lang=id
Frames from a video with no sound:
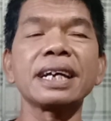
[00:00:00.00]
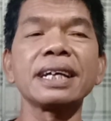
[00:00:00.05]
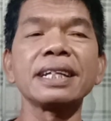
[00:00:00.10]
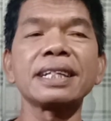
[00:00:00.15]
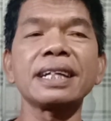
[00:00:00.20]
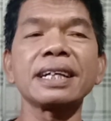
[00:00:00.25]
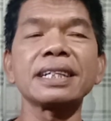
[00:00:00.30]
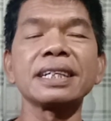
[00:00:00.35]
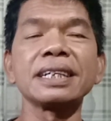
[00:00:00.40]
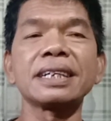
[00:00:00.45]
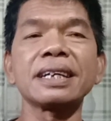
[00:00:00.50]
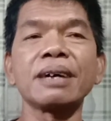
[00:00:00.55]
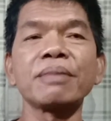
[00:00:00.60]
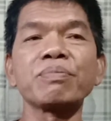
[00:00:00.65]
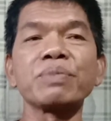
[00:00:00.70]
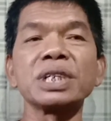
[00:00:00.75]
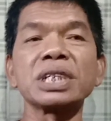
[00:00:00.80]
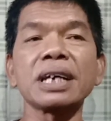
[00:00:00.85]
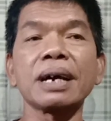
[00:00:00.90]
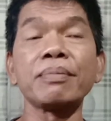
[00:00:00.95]
kita tidak
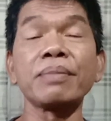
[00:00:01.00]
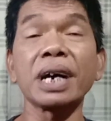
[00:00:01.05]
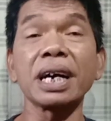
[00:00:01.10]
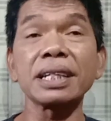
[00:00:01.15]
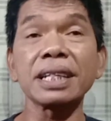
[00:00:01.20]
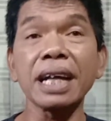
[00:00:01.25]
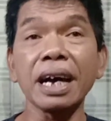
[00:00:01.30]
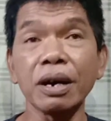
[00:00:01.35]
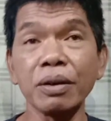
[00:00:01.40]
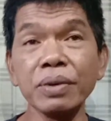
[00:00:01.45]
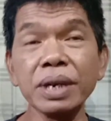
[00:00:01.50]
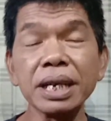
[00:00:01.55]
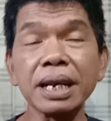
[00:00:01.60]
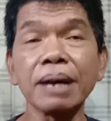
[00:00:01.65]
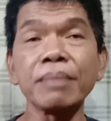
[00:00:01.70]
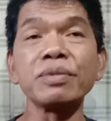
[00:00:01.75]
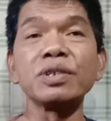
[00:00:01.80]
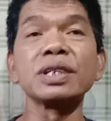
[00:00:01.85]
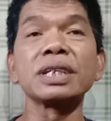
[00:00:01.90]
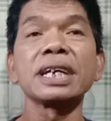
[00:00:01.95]
bisa mengetahui
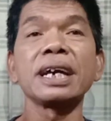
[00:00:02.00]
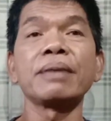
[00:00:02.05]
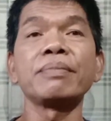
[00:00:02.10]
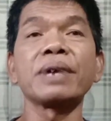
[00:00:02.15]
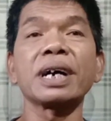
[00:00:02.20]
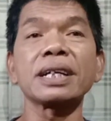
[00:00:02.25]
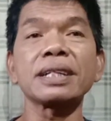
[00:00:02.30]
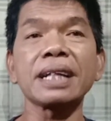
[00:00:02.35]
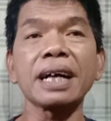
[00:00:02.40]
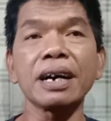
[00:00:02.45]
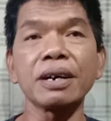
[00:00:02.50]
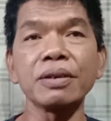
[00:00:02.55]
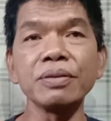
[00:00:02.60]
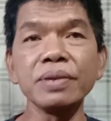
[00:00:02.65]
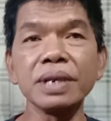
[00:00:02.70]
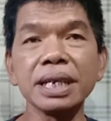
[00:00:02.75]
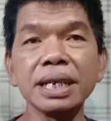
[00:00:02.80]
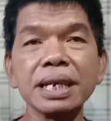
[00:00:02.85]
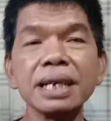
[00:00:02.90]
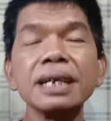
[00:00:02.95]
namun dia
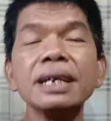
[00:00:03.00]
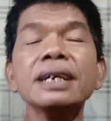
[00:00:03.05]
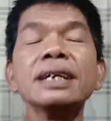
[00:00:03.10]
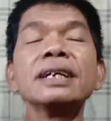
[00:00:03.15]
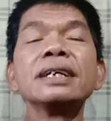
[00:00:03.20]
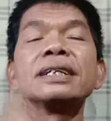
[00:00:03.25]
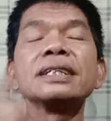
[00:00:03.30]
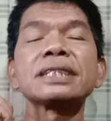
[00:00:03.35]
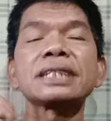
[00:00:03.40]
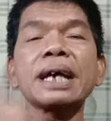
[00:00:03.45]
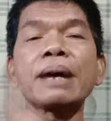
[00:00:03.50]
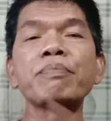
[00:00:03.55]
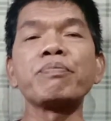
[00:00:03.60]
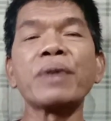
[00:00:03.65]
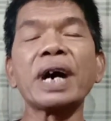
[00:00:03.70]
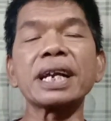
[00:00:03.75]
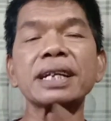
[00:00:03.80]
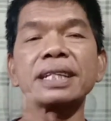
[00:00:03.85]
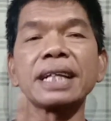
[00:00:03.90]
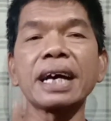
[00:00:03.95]
mengetahui
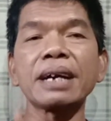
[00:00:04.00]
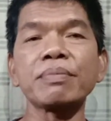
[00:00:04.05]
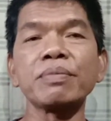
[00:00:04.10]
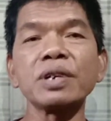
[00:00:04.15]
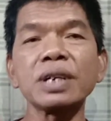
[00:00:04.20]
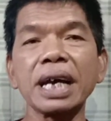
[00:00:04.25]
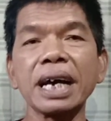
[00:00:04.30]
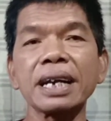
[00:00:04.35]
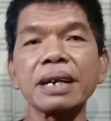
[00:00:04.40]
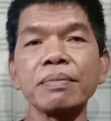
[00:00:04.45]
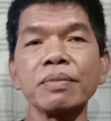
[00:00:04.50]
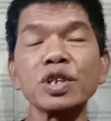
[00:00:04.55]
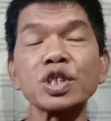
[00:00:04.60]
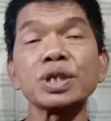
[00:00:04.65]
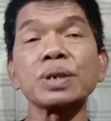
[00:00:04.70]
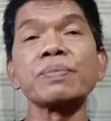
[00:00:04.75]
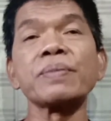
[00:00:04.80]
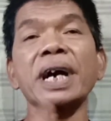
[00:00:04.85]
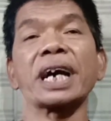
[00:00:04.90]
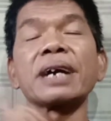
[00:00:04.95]
sabar Darmo Narimo
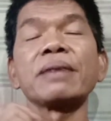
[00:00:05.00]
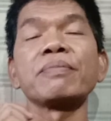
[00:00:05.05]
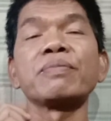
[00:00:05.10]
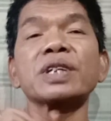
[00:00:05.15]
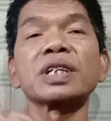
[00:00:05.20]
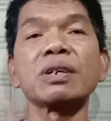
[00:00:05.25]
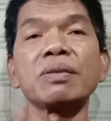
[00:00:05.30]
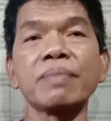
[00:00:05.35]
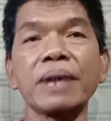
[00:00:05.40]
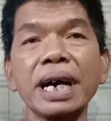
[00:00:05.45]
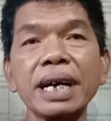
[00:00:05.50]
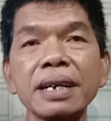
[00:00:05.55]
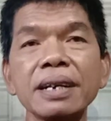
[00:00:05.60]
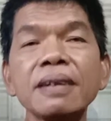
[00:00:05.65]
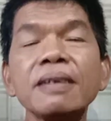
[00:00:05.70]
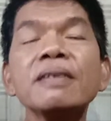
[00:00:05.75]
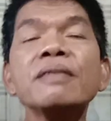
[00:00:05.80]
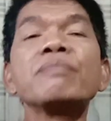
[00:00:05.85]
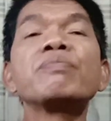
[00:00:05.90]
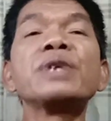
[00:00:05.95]
sebagai
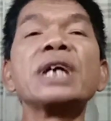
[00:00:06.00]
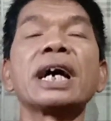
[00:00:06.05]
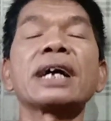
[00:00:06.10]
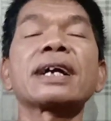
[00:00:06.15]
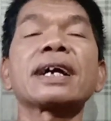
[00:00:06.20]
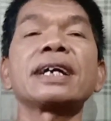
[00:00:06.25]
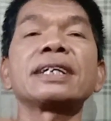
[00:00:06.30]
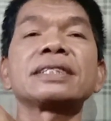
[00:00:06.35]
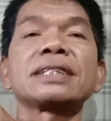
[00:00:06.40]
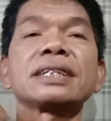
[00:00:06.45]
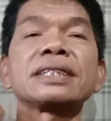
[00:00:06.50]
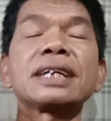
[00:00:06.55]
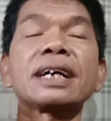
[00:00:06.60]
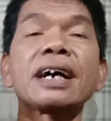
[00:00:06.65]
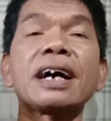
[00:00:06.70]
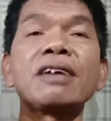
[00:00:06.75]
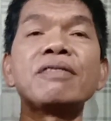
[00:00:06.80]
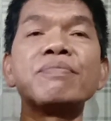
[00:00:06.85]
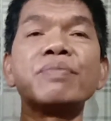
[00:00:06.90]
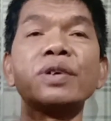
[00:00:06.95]
pedoman biarkan saja
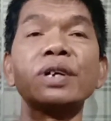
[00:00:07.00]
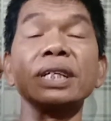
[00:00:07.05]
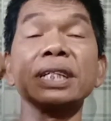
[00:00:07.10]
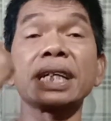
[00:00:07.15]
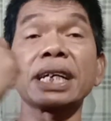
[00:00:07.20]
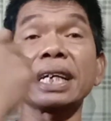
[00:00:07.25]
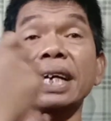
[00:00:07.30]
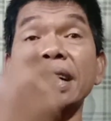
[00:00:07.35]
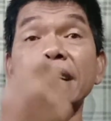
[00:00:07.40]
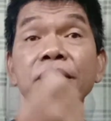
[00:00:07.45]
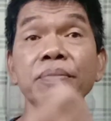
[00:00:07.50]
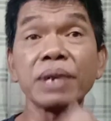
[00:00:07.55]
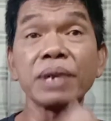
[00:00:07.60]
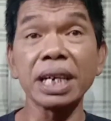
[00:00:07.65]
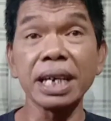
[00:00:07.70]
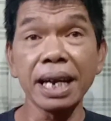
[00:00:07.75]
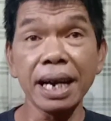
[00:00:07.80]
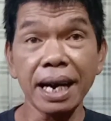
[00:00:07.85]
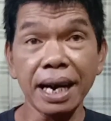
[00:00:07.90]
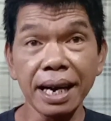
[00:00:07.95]
kaum politik yang
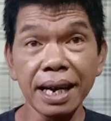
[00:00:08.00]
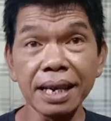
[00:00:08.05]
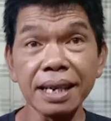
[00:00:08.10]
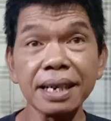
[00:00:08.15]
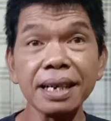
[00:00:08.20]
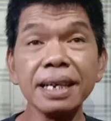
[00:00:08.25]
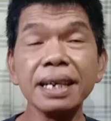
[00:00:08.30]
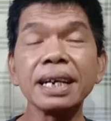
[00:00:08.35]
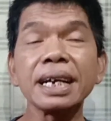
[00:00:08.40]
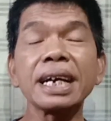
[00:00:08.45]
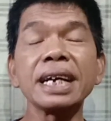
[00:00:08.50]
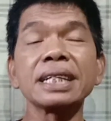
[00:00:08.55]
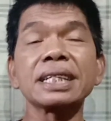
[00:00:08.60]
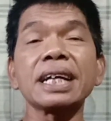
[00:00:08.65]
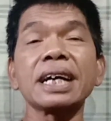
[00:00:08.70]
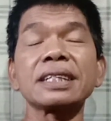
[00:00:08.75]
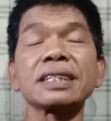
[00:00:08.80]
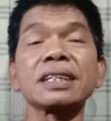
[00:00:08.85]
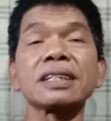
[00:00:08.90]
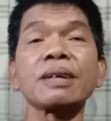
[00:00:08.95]
demikian
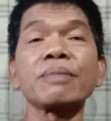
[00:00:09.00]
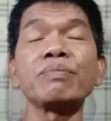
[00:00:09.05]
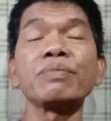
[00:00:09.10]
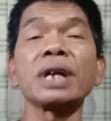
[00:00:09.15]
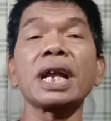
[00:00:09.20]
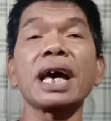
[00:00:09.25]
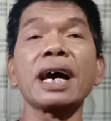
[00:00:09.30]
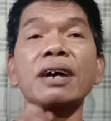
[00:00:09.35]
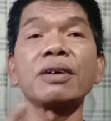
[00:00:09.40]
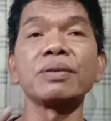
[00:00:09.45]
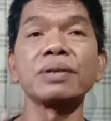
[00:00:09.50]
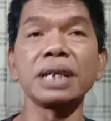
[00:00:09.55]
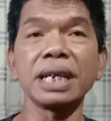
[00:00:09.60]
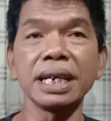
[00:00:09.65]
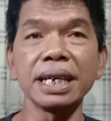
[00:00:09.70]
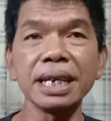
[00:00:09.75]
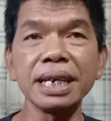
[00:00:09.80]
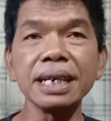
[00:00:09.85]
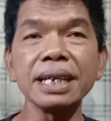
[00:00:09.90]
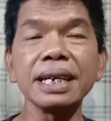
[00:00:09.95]
kita tetap
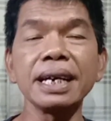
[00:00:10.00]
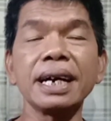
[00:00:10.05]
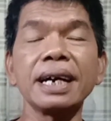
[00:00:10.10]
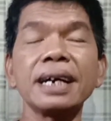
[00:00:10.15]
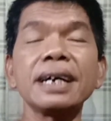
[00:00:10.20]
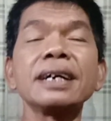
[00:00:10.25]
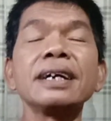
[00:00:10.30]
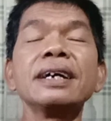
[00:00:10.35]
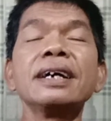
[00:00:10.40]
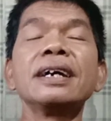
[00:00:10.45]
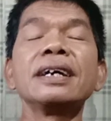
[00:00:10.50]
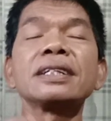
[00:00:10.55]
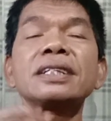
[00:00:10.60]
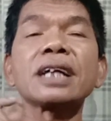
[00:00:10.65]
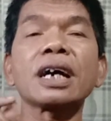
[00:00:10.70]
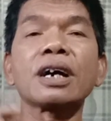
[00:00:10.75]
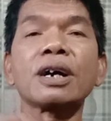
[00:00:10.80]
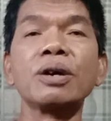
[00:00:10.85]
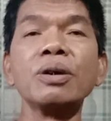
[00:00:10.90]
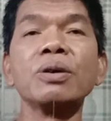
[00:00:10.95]
melakoni ya
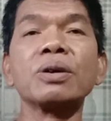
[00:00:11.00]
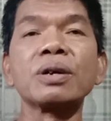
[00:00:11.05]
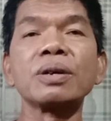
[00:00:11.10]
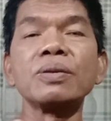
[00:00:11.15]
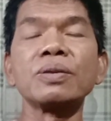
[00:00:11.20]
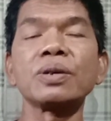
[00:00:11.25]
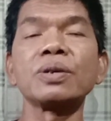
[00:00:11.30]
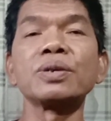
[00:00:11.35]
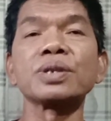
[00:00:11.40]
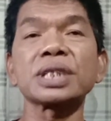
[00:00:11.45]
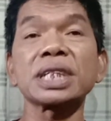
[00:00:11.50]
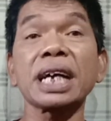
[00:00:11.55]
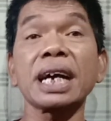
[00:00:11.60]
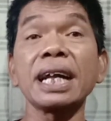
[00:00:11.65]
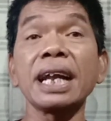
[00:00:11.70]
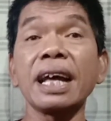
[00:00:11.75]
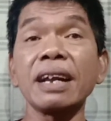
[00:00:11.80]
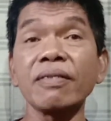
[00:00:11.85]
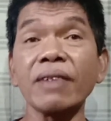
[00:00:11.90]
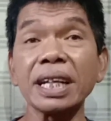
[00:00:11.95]
teguh kukuh
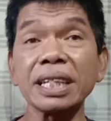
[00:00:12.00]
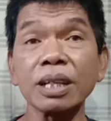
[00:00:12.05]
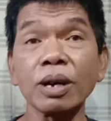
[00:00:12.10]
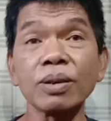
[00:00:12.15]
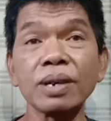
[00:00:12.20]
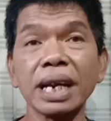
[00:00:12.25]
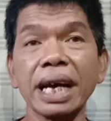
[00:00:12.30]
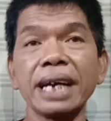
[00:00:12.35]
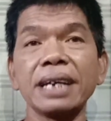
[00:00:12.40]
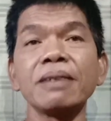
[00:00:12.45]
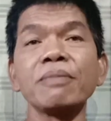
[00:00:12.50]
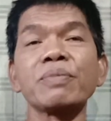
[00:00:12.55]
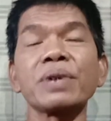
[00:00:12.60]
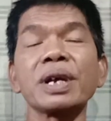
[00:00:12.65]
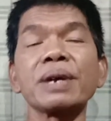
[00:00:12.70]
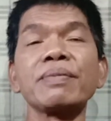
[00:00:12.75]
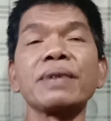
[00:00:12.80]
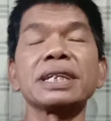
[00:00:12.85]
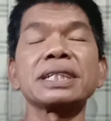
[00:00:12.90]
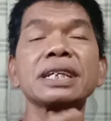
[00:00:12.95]
ceklan waton lah ini
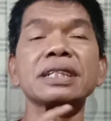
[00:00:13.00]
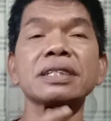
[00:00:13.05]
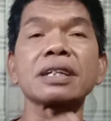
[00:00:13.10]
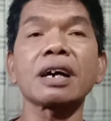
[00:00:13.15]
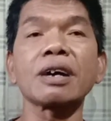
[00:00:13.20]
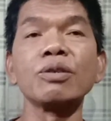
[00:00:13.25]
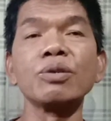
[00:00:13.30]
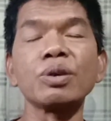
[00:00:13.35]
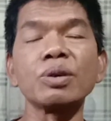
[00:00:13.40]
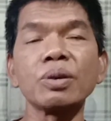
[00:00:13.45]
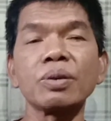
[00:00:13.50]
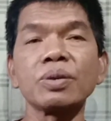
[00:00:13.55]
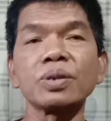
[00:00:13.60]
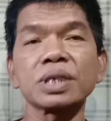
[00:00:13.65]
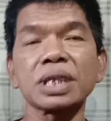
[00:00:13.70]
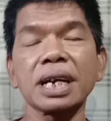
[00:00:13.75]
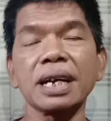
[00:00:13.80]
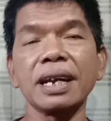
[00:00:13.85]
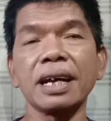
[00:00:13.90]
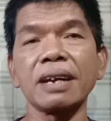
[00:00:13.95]
peribahasa teguh
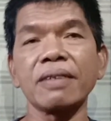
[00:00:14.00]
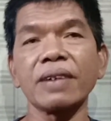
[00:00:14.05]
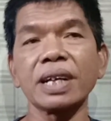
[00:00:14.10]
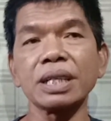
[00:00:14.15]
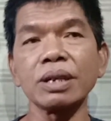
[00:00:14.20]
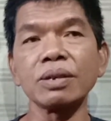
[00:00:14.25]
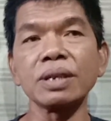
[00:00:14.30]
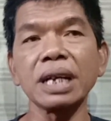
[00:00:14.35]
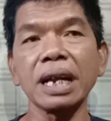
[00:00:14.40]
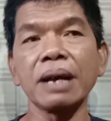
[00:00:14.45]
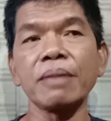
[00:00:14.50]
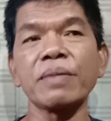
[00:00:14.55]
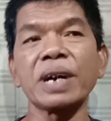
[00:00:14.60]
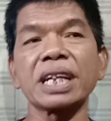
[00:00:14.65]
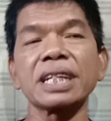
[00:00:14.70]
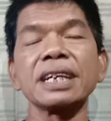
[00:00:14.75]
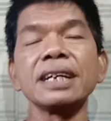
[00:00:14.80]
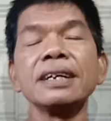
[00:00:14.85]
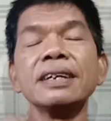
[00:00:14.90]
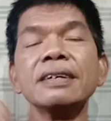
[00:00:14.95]
kukuh ceklan waton dalam
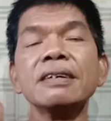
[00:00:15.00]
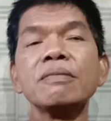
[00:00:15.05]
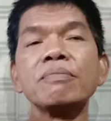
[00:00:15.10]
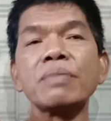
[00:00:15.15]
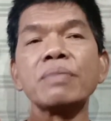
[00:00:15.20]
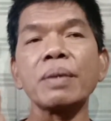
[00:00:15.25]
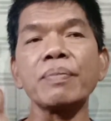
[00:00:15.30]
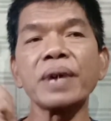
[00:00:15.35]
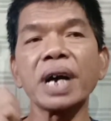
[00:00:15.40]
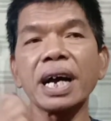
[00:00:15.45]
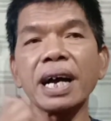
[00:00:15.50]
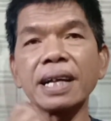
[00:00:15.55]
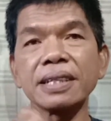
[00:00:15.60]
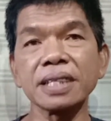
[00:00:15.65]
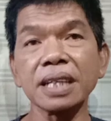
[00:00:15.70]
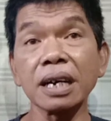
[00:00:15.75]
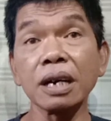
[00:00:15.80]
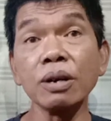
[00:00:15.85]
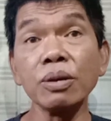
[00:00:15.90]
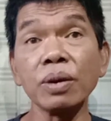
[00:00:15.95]
arti
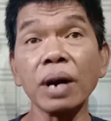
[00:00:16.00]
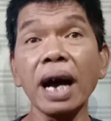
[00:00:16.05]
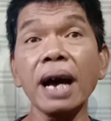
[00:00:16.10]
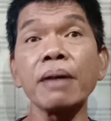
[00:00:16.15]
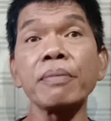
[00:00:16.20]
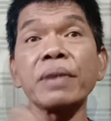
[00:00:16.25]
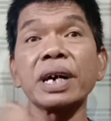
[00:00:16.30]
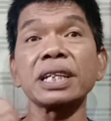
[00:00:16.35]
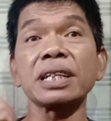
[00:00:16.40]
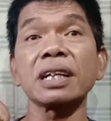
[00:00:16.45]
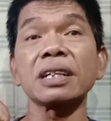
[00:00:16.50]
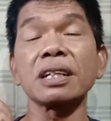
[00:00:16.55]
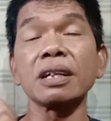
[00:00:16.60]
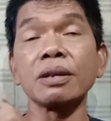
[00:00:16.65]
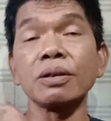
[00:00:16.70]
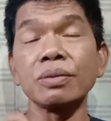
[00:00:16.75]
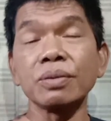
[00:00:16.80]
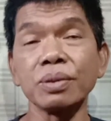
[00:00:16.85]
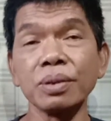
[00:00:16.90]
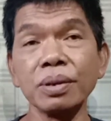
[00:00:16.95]
memegang teguh amanat
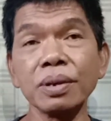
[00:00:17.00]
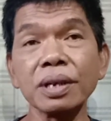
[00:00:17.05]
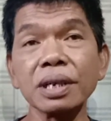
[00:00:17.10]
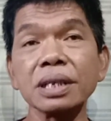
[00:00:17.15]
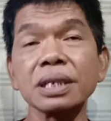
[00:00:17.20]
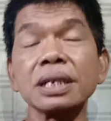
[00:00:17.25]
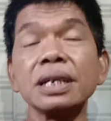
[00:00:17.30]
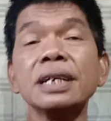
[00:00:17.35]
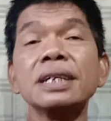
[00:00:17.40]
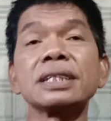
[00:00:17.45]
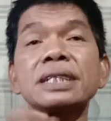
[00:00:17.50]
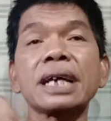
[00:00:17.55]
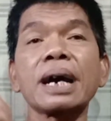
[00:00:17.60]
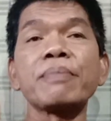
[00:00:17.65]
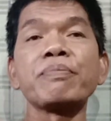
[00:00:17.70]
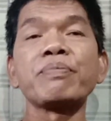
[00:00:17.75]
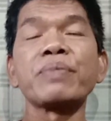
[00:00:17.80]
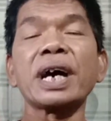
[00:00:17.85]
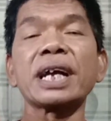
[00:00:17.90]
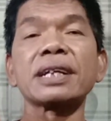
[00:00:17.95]
terluhur,
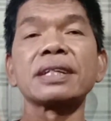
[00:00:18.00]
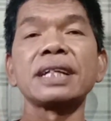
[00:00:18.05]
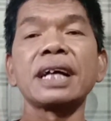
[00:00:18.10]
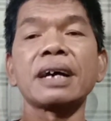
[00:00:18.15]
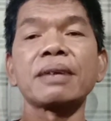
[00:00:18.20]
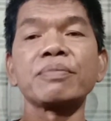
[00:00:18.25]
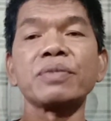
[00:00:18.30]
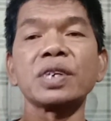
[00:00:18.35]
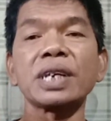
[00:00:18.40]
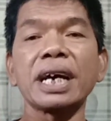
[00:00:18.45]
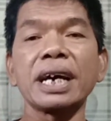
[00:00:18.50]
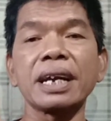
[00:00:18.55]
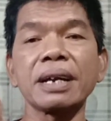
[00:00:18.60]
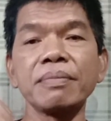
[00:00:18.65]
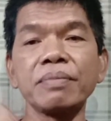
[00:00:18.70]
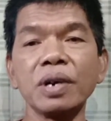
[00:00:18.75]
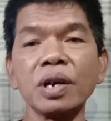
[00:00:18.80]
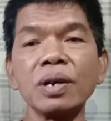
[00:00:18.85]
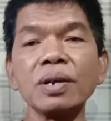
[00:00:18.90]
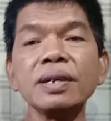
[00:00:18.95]
sabar Darmo
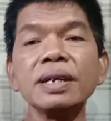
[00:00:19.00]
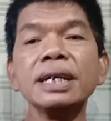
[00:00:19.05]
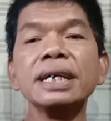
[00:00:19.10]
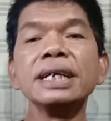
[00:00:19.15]
Narimo